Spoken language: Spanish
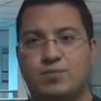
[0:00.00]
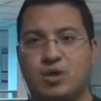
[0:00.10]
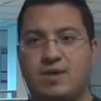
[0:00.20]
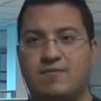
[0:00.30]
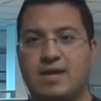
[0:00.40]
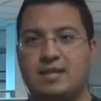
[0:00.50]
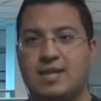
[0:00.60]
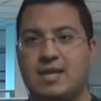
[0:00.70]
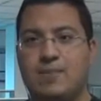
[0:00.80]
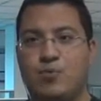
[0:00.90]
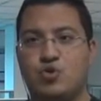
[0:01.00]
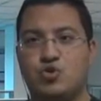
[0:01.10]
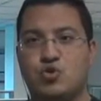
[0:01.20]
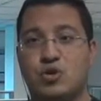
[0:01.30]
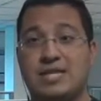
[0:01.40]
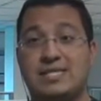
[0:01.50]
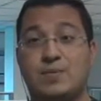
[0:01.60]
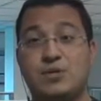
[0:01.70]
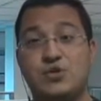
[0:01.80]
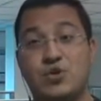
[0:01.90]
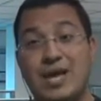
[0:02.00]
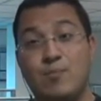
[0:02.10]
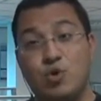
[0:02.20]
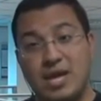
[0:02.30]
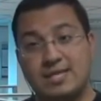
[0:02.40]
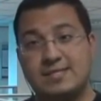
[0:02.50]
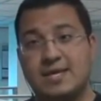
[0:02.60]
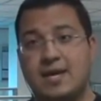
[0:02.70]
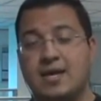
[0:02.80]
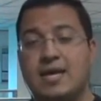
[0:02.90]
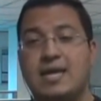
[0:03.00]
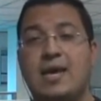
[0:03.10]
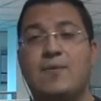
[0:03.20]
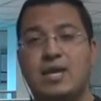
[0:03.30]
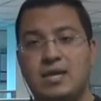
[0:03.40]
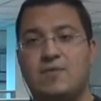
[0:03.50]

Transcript: por la falta de apoyo con el servicio de ambulancia que venía